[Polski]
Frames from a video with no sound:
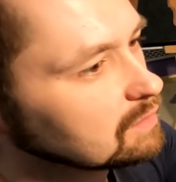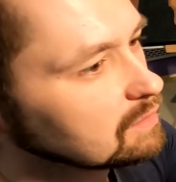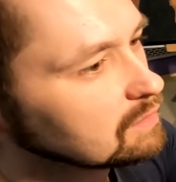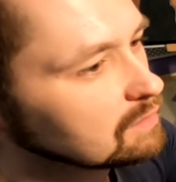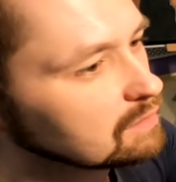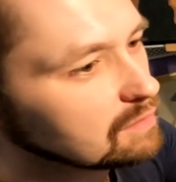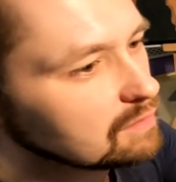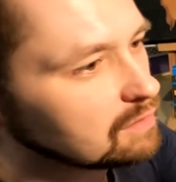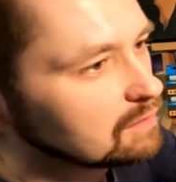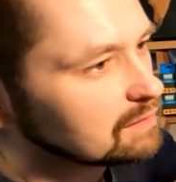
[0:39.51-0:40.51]
e,
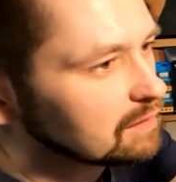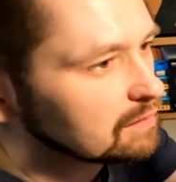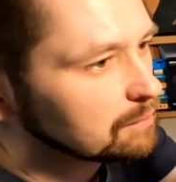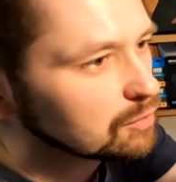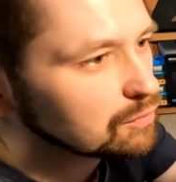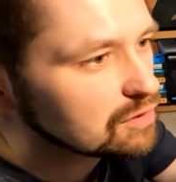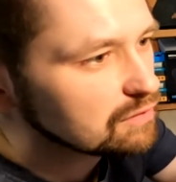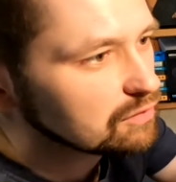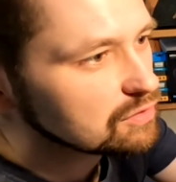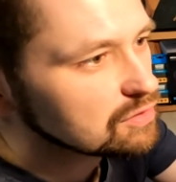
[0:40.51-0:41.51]
i daje nam to
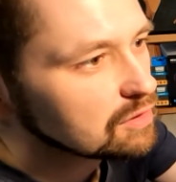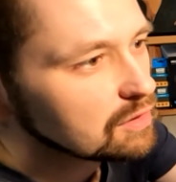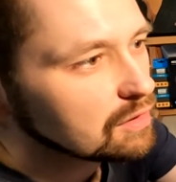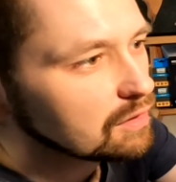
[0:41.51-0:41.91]
możliwość